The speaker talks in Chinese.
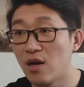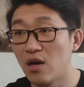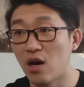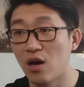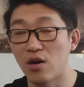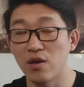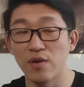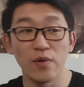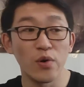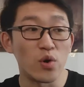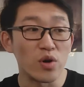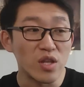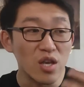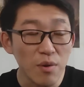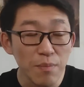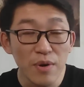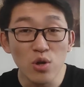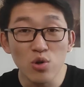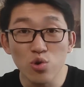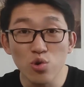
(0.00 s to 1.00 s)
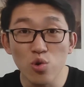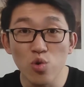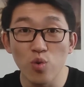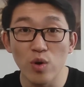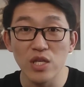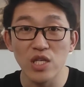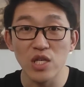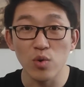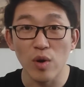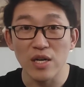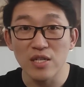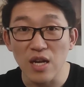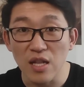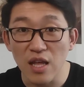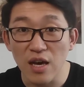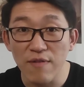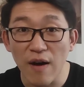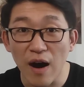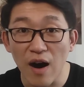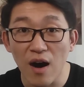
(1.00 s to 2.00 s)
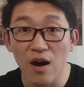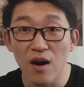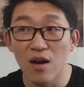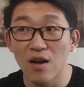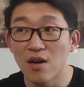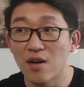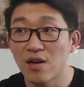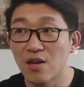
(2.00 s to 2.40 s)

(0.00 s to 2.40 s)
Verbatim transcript: 然后因为我听评书，我喜欢单田芳，